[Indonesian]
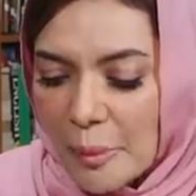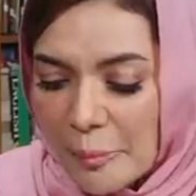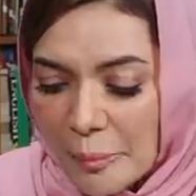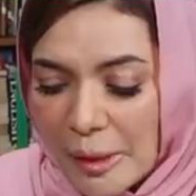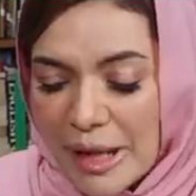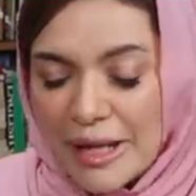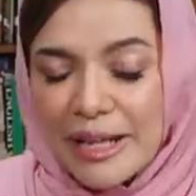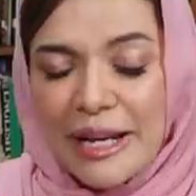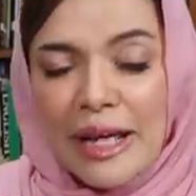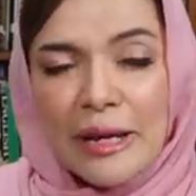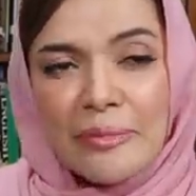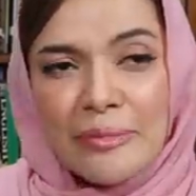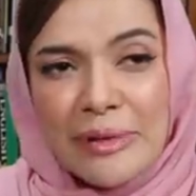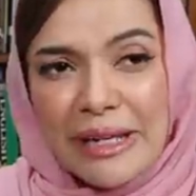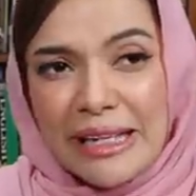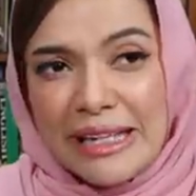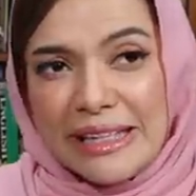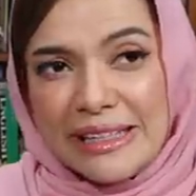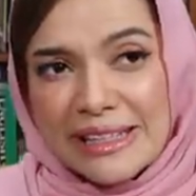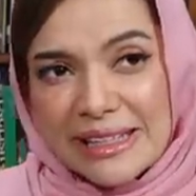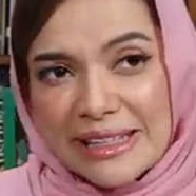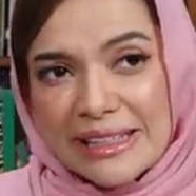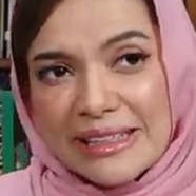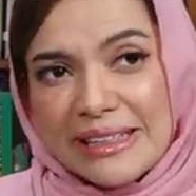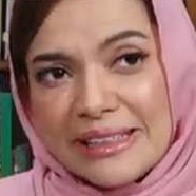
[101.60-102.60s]
pandemi,
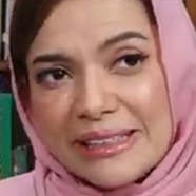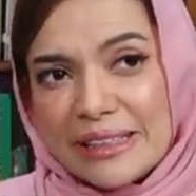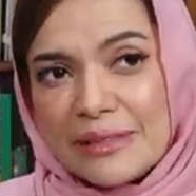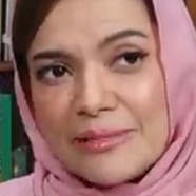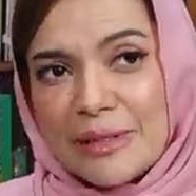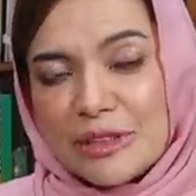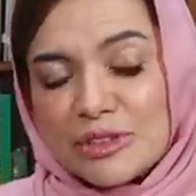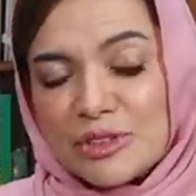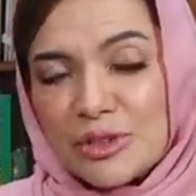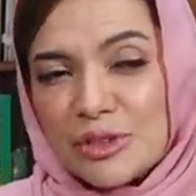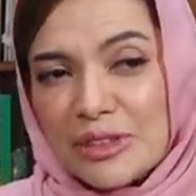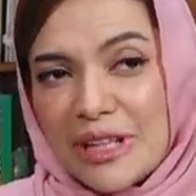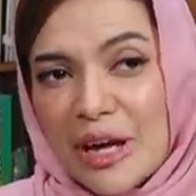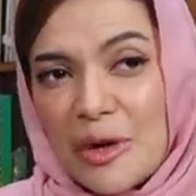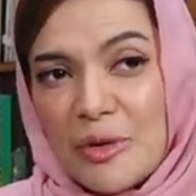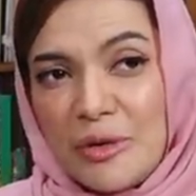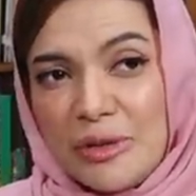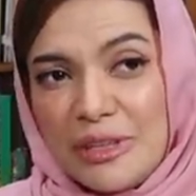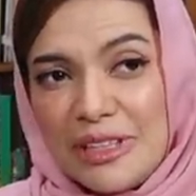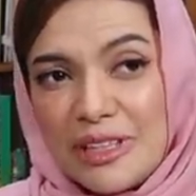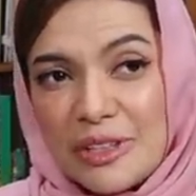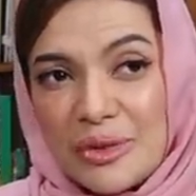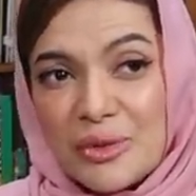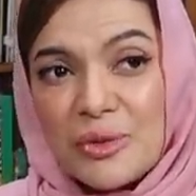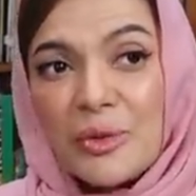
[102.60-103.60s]
ini kan kita masuk
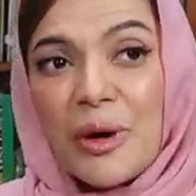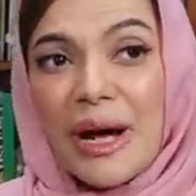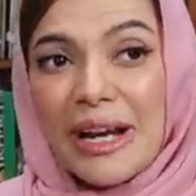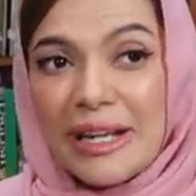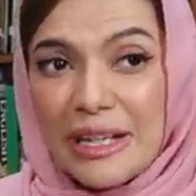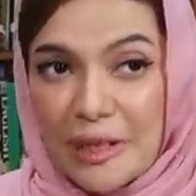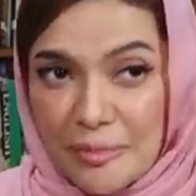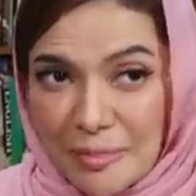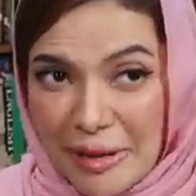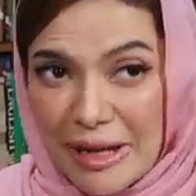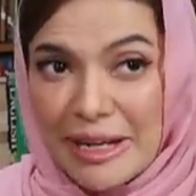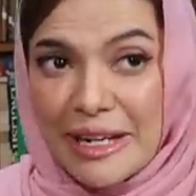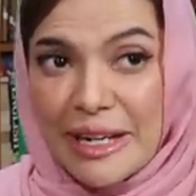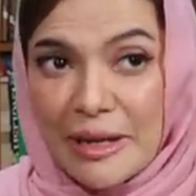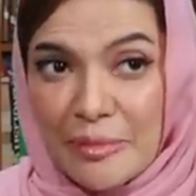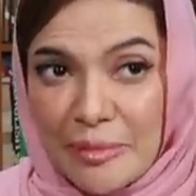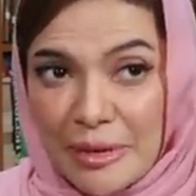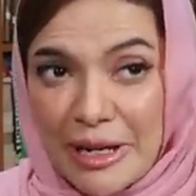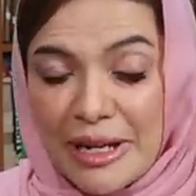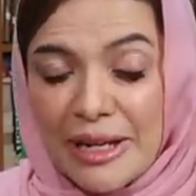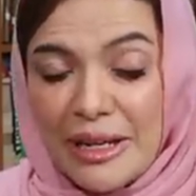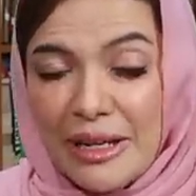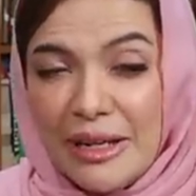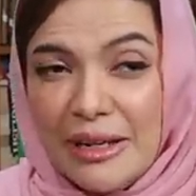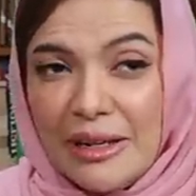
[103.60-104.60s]
tahun kedua nih
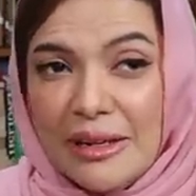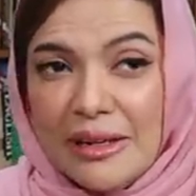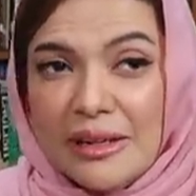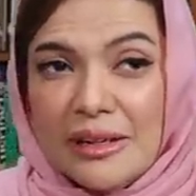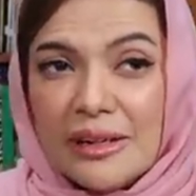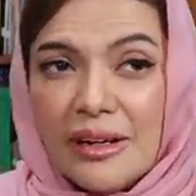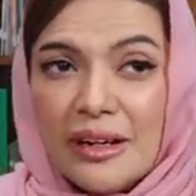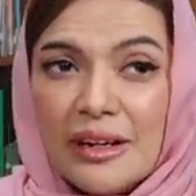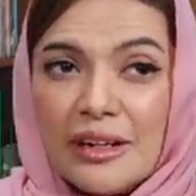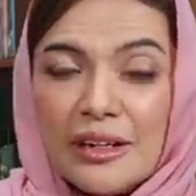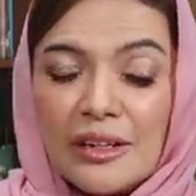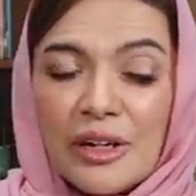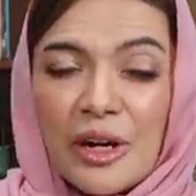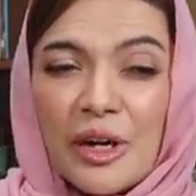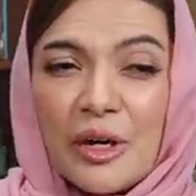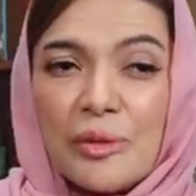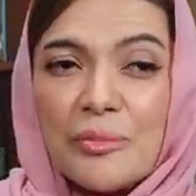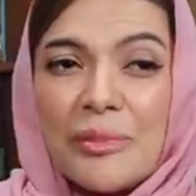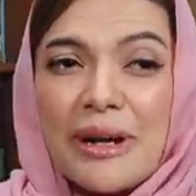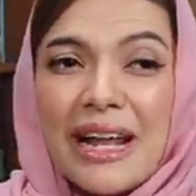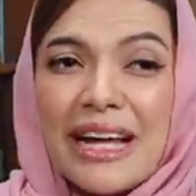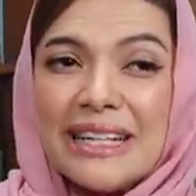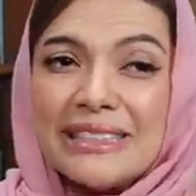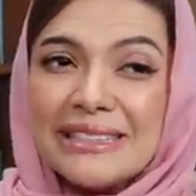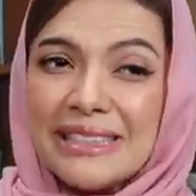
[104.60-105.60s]
pandemi uh, kalau
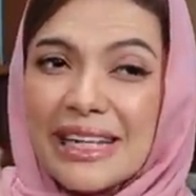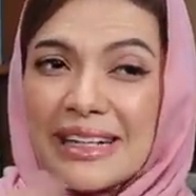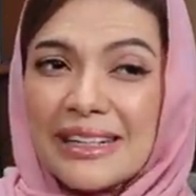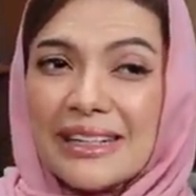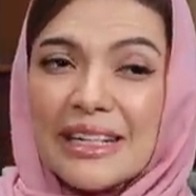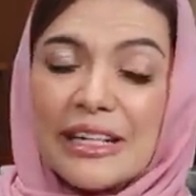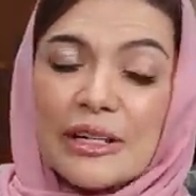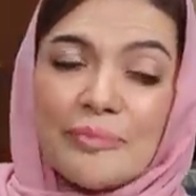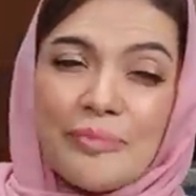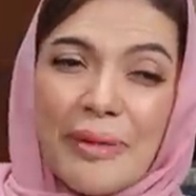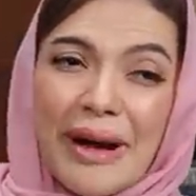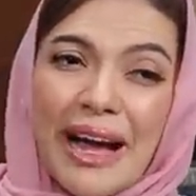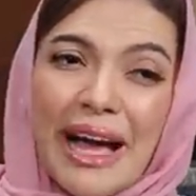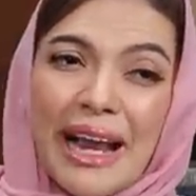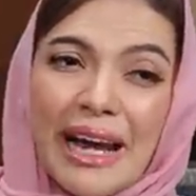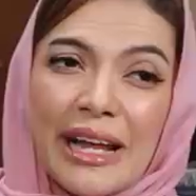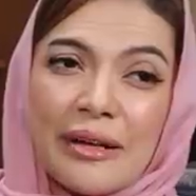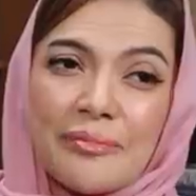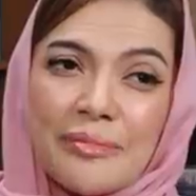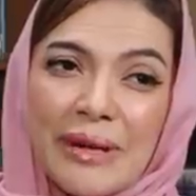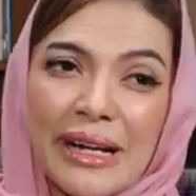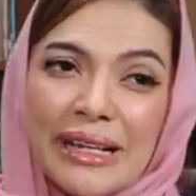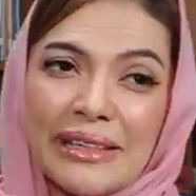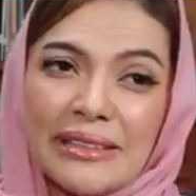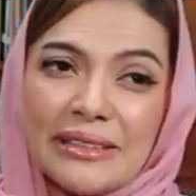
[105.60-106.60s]
belajar dari
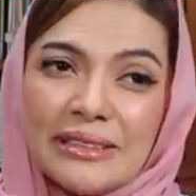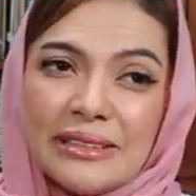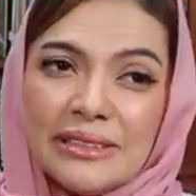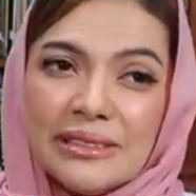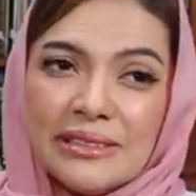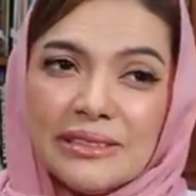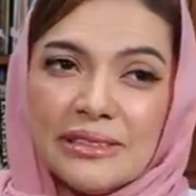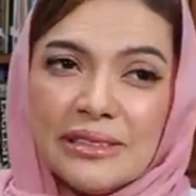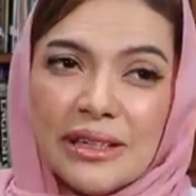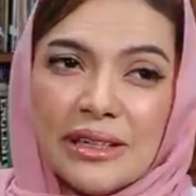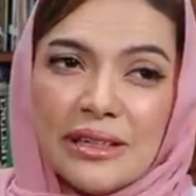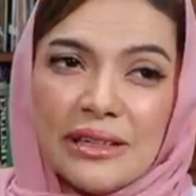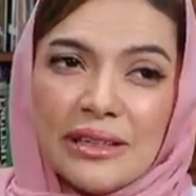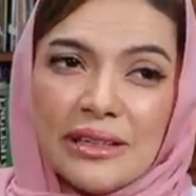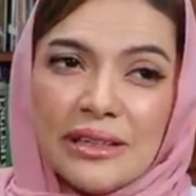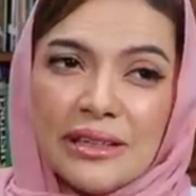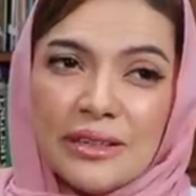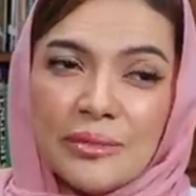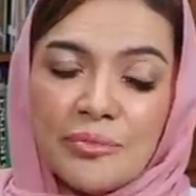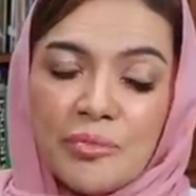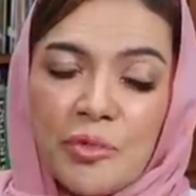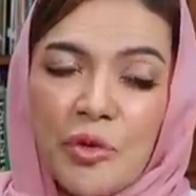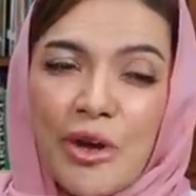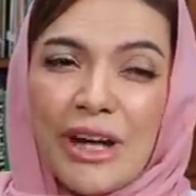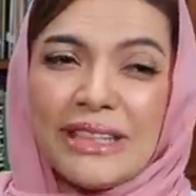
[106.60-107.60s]
pengalaman
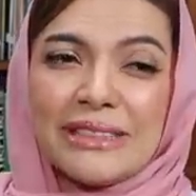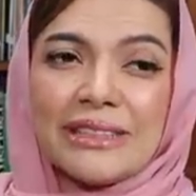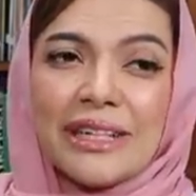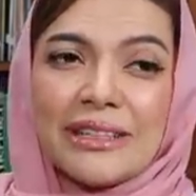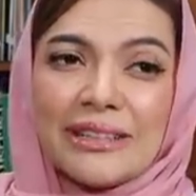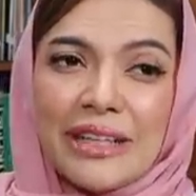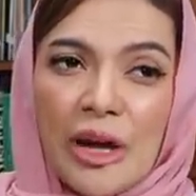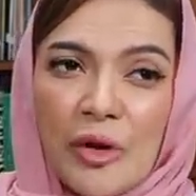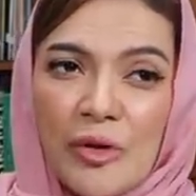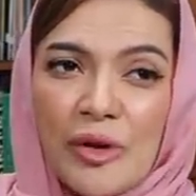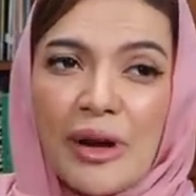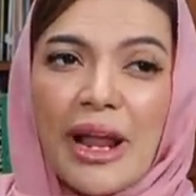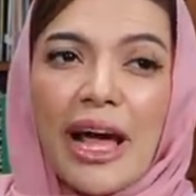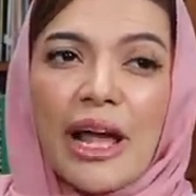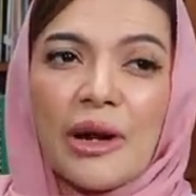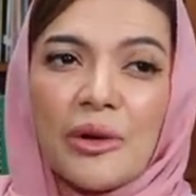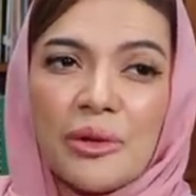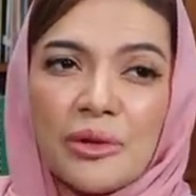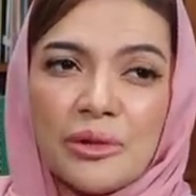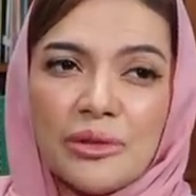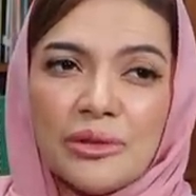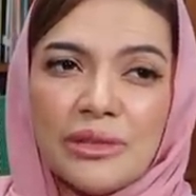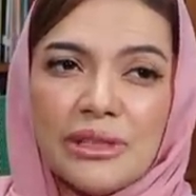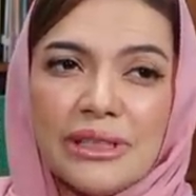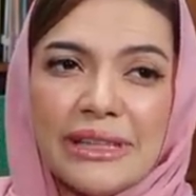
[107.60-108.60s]
uh, puasa tahun
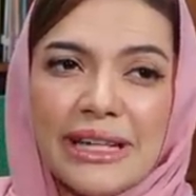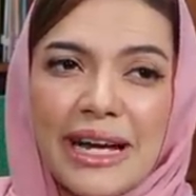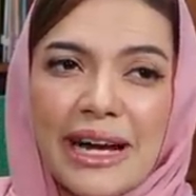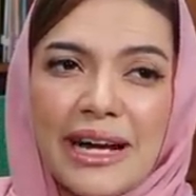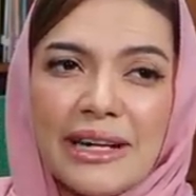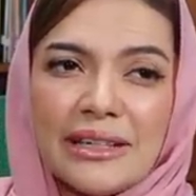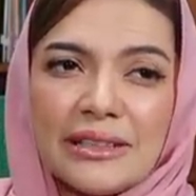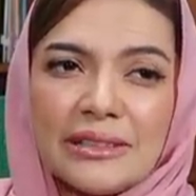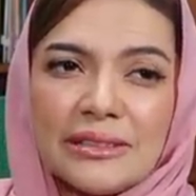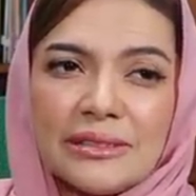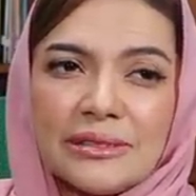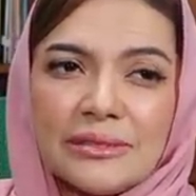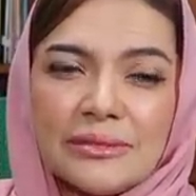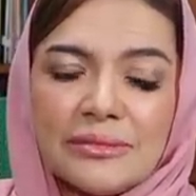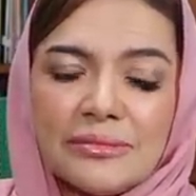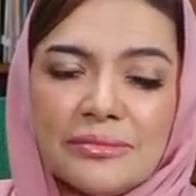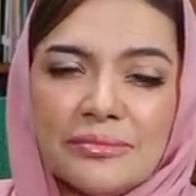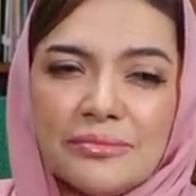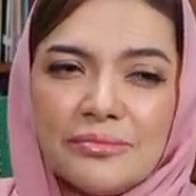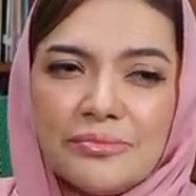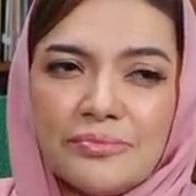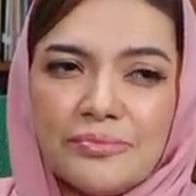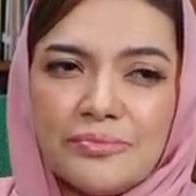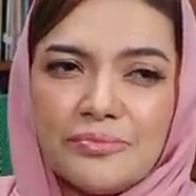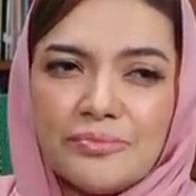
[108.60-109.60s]
lalu yang
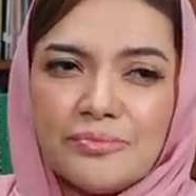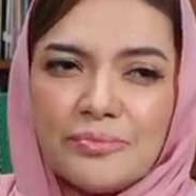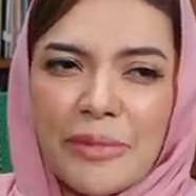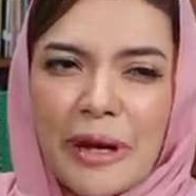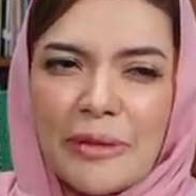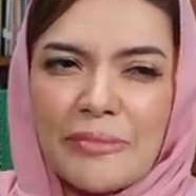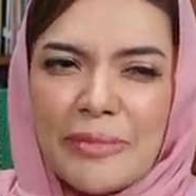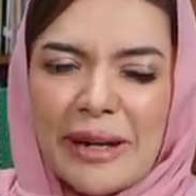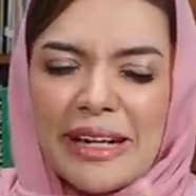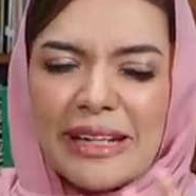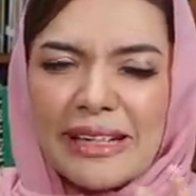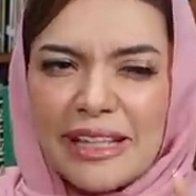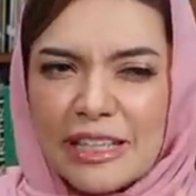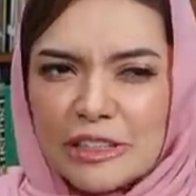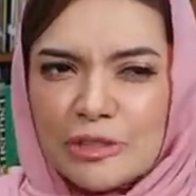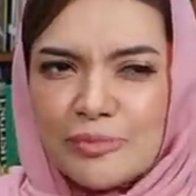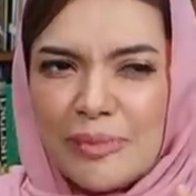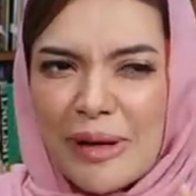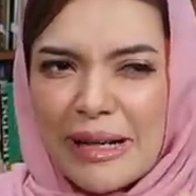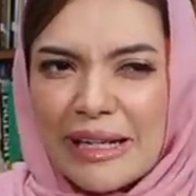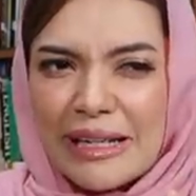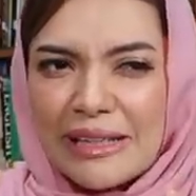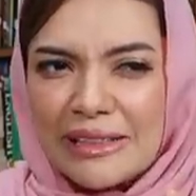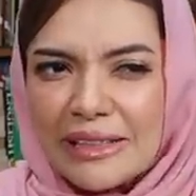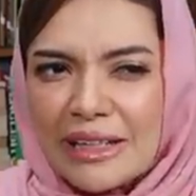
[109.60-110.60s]
Pamenkes
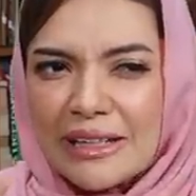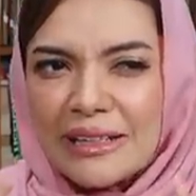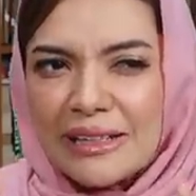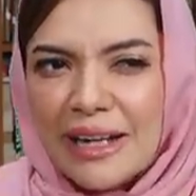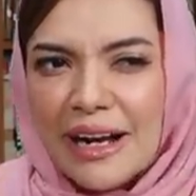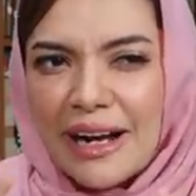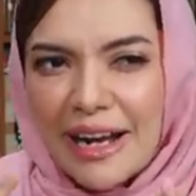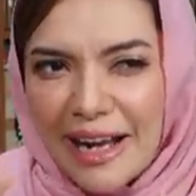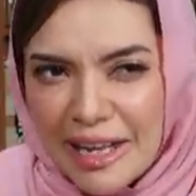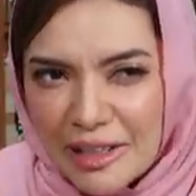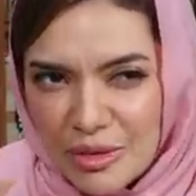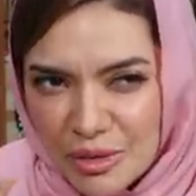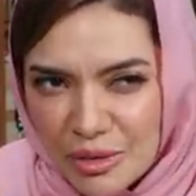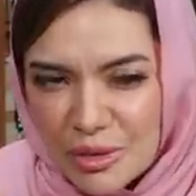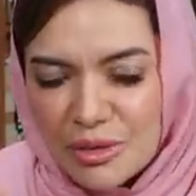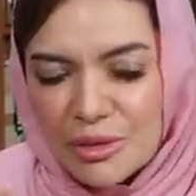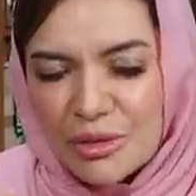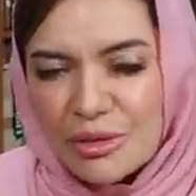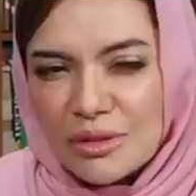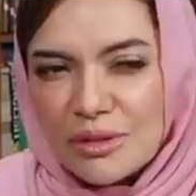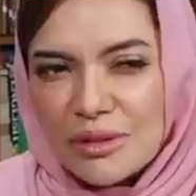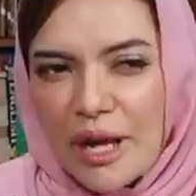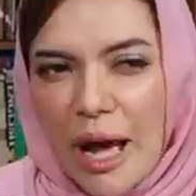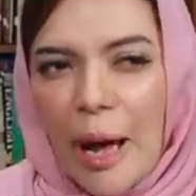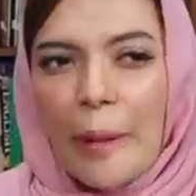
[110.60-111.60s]
paling deg-degan tuh
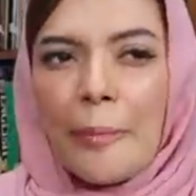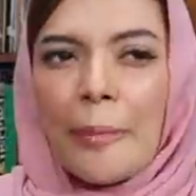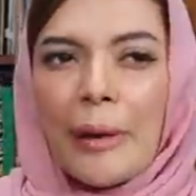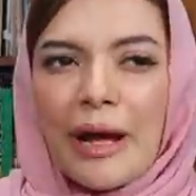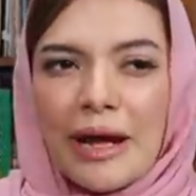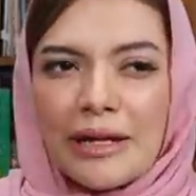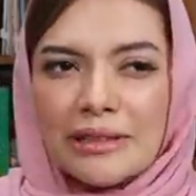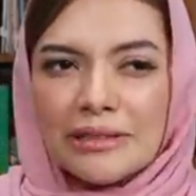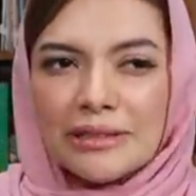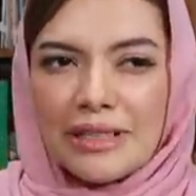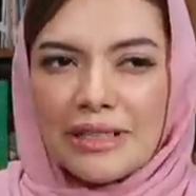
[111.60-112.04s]
apa?